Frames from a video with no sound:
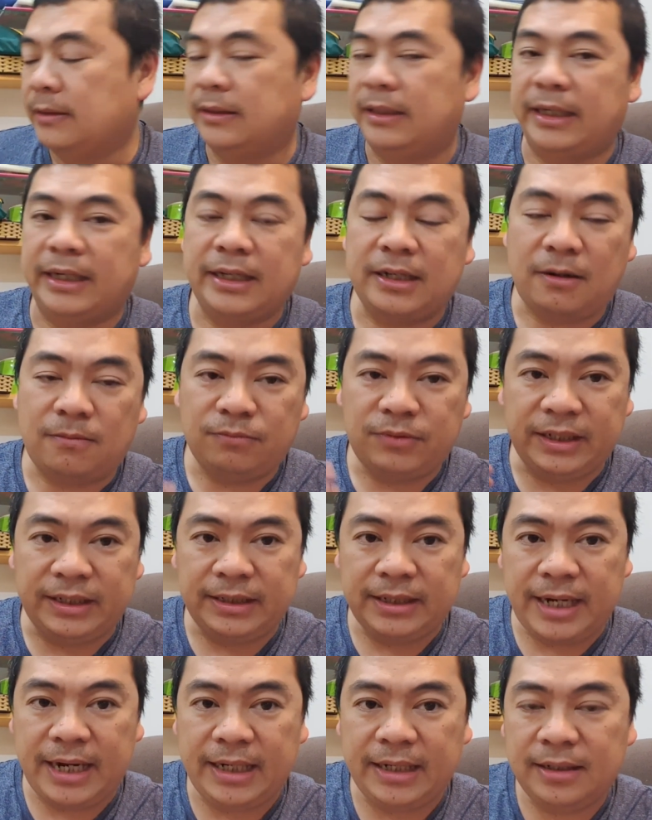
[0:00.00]
Thì cái đồng
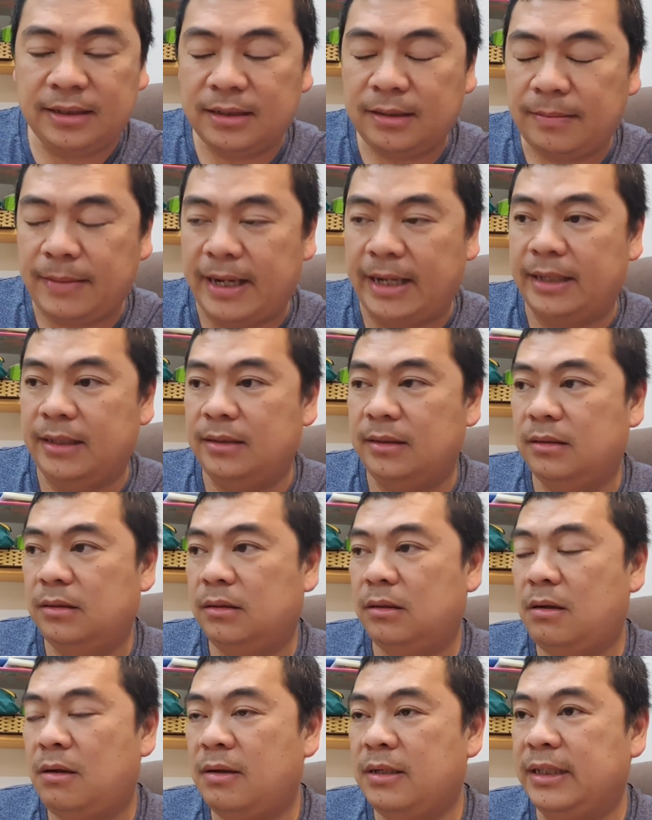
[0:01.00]
Renec đó các bạn,
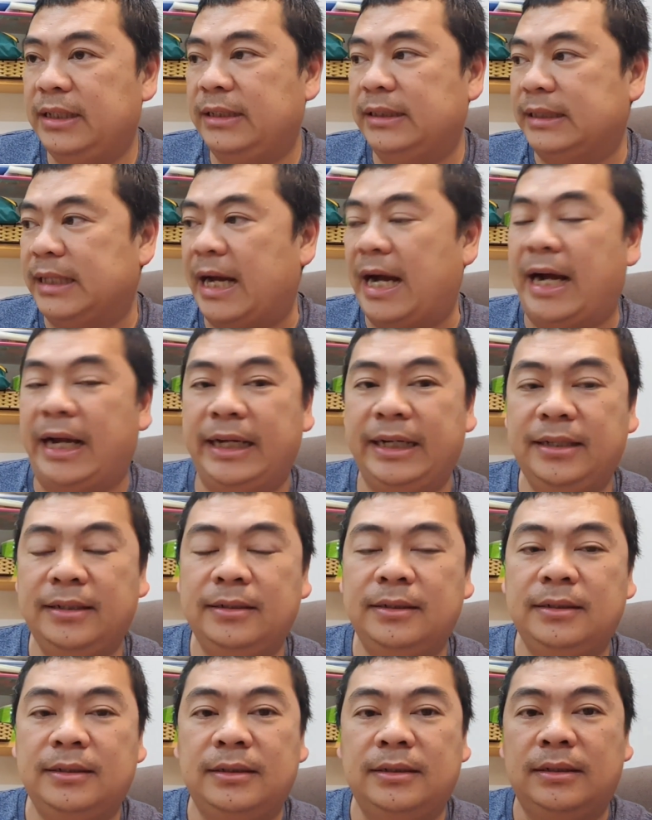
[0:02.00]
nó hiện tại á,
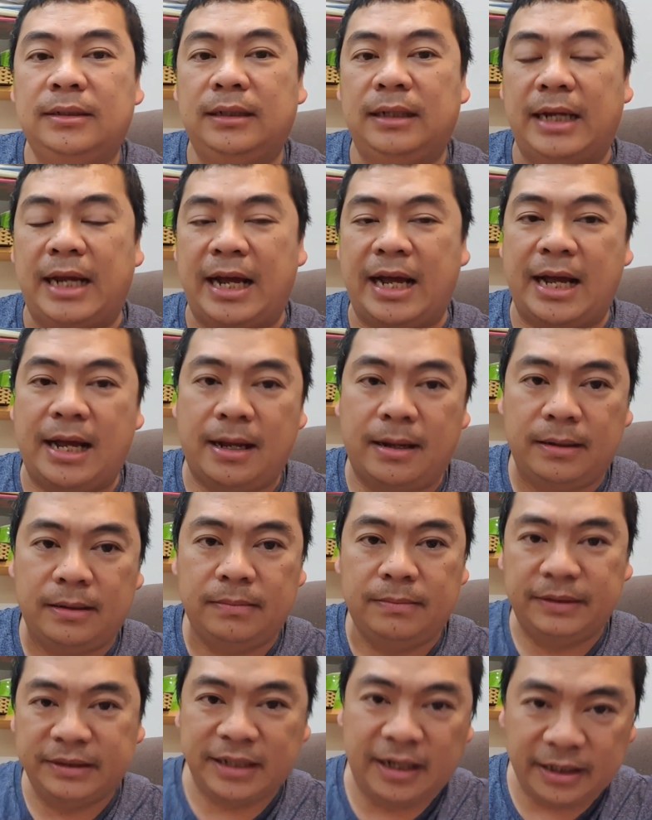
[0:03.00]
là
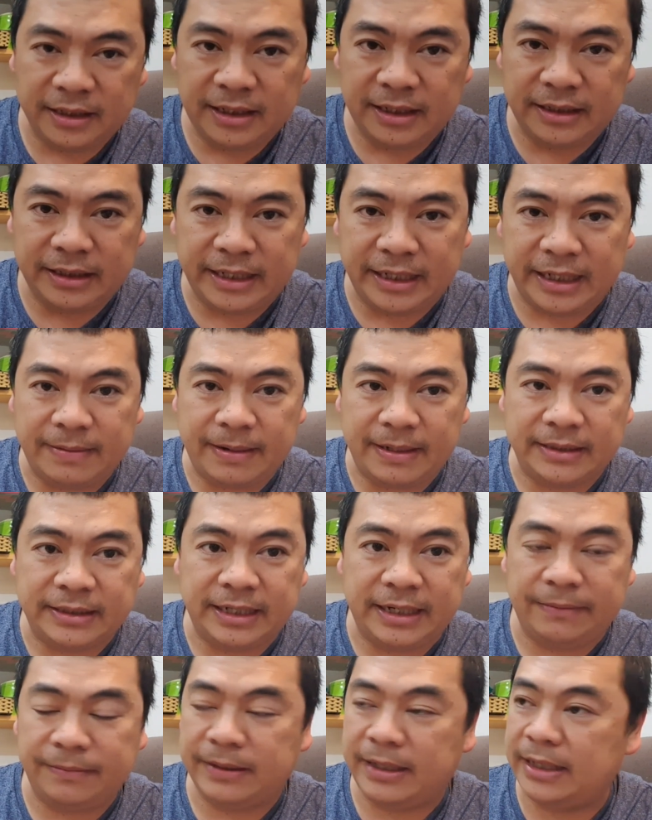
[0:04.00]
mình gửi cái hình bạn
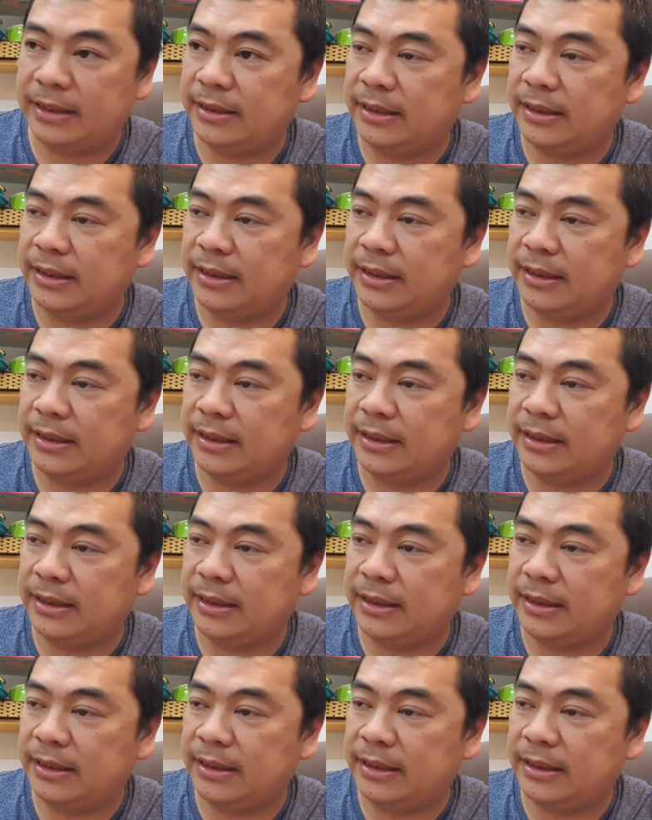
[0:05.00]
xem nghe.